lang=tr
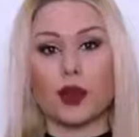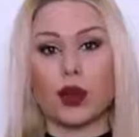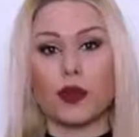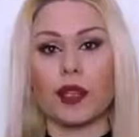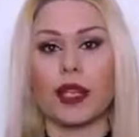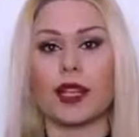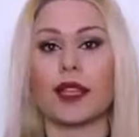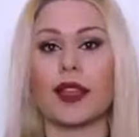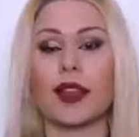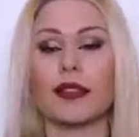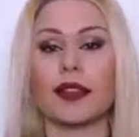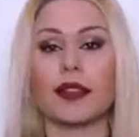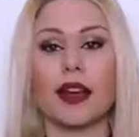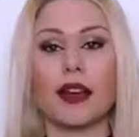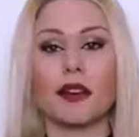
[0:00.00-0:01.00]
tutuluyor ve
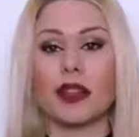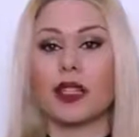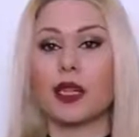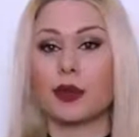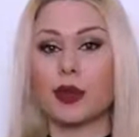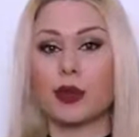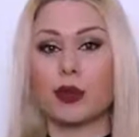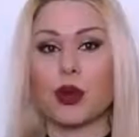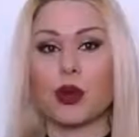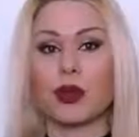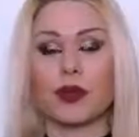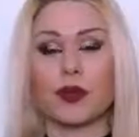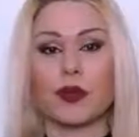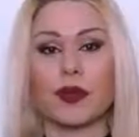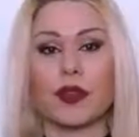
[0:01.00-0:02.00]
gereken tedavileri
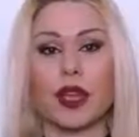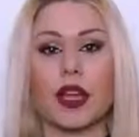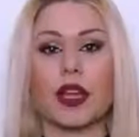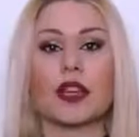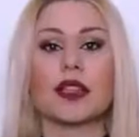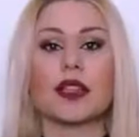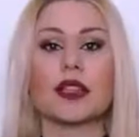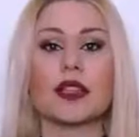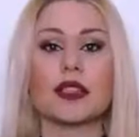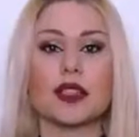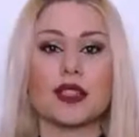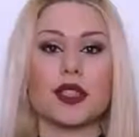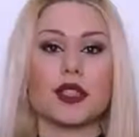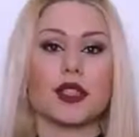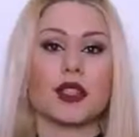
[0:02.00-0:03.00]
yapılmıyor.
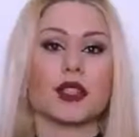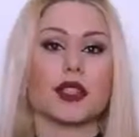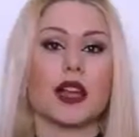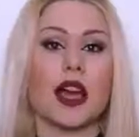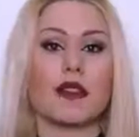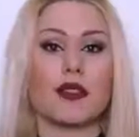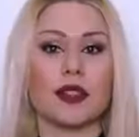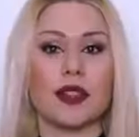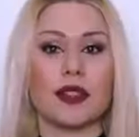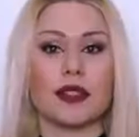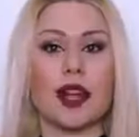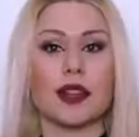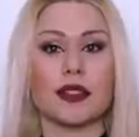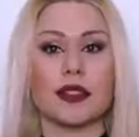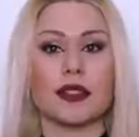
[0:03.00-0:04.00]
Kısacası cezaevlerine
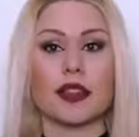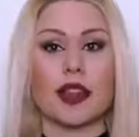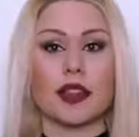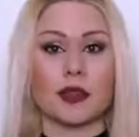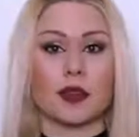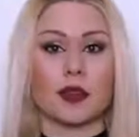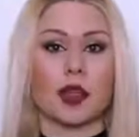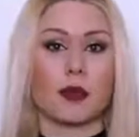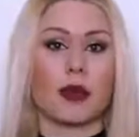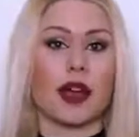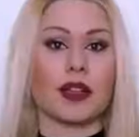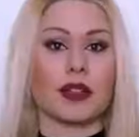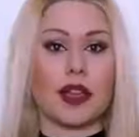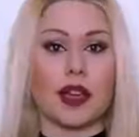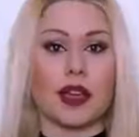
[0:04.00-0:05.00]
zaten rahatsız olan
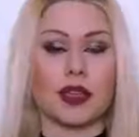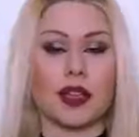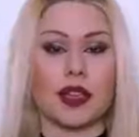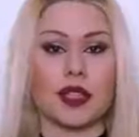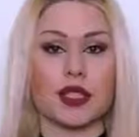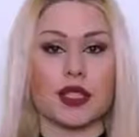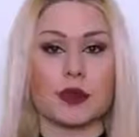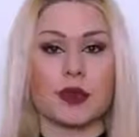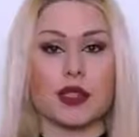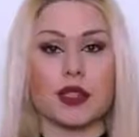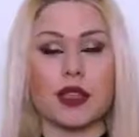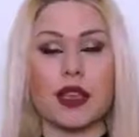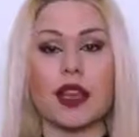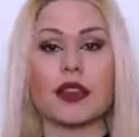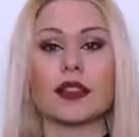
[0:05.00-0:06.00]
bazı
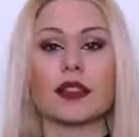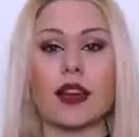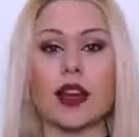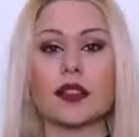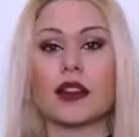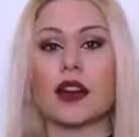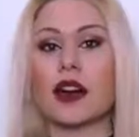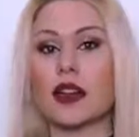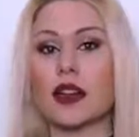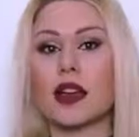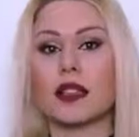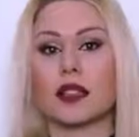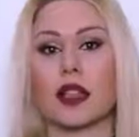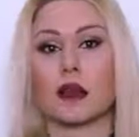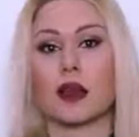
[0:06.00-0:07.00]
arkadaşlarımızın daha da ağır
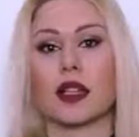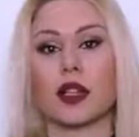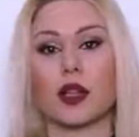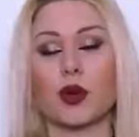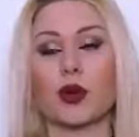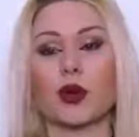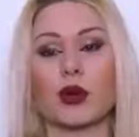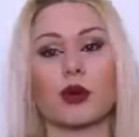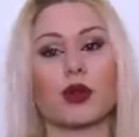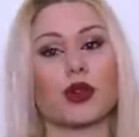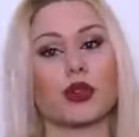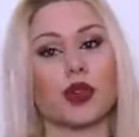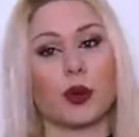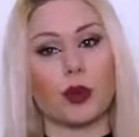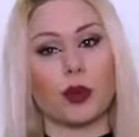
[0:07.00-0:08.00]
hastalanmalarına uygun bir
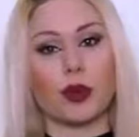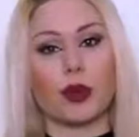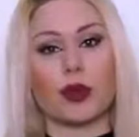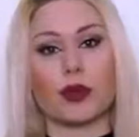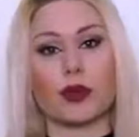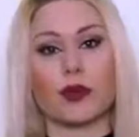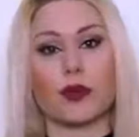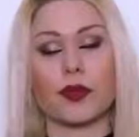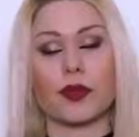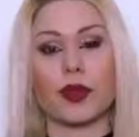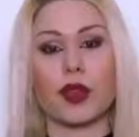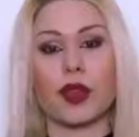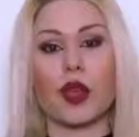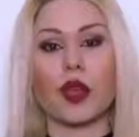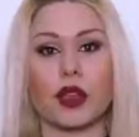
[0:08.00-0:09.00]
ortam oluyor.
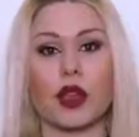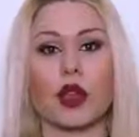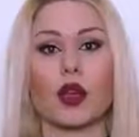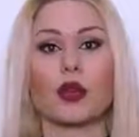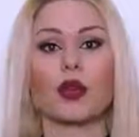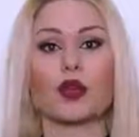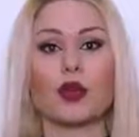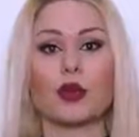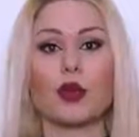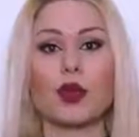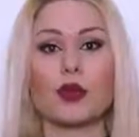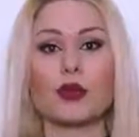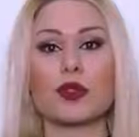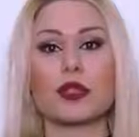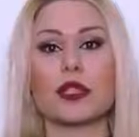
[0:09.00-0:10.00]
Tüm bu
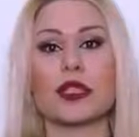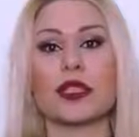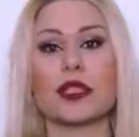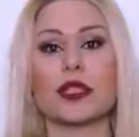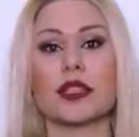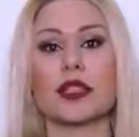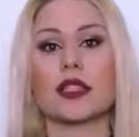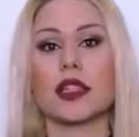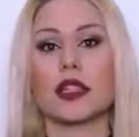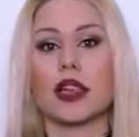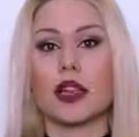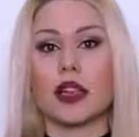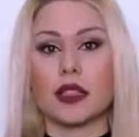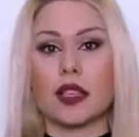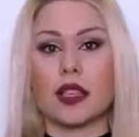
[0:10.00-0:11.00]
olumsuzluklar içinde yaşayan
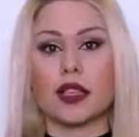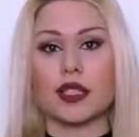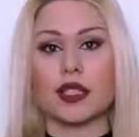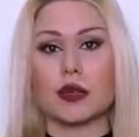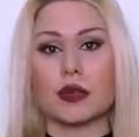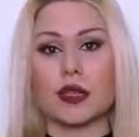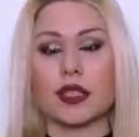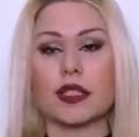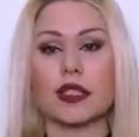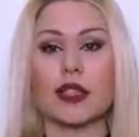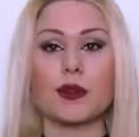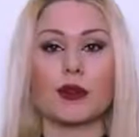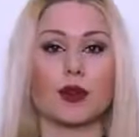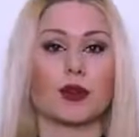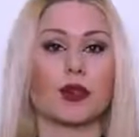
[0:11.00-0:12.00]
arkadaşlarımızın
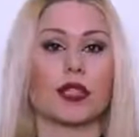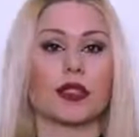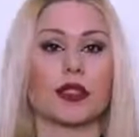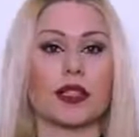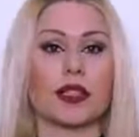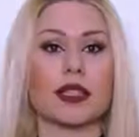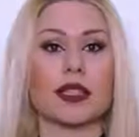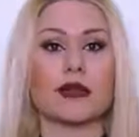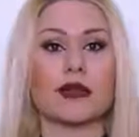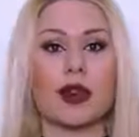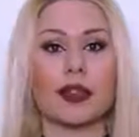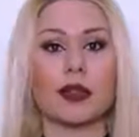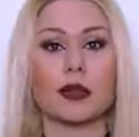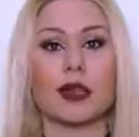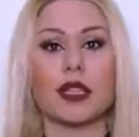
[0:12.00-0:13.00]
zayıf durumlarından
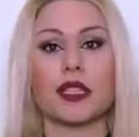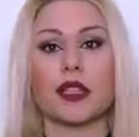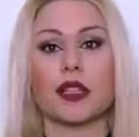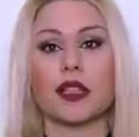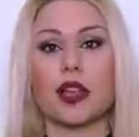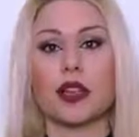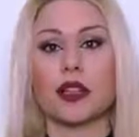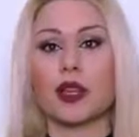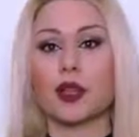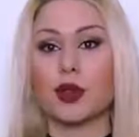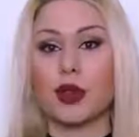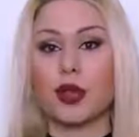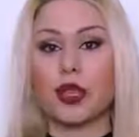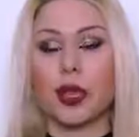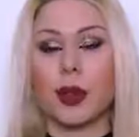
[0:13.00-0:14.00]
istifade etmeye çalışanlar
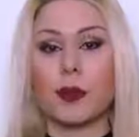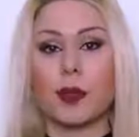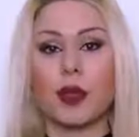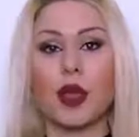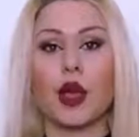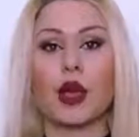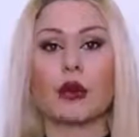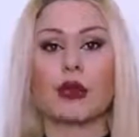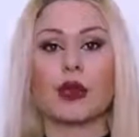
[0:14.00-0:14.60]
diyor ki